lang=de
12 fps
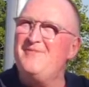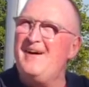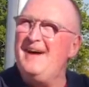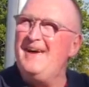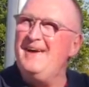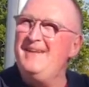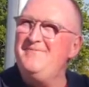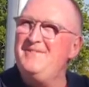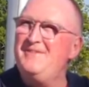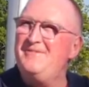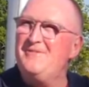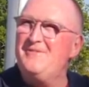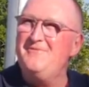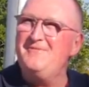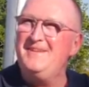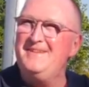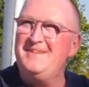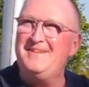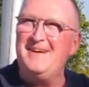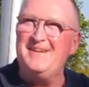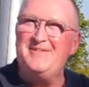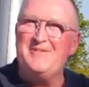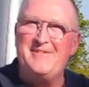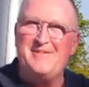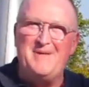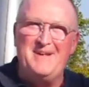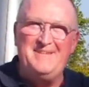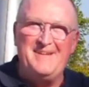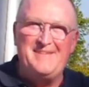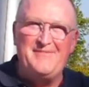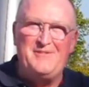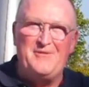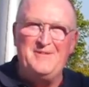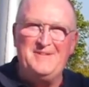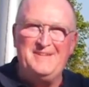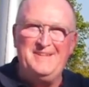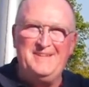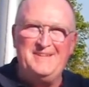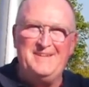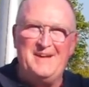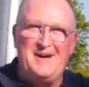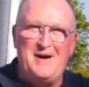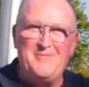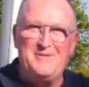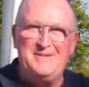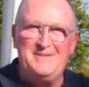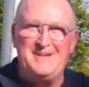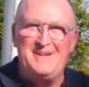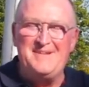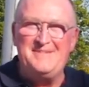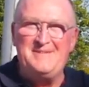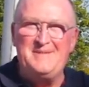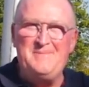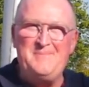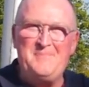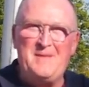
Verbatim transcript: Verein. Wir dürfen dieses Jahr die deutsche Meisterschaft ausrichten in der Harwood-Klasse.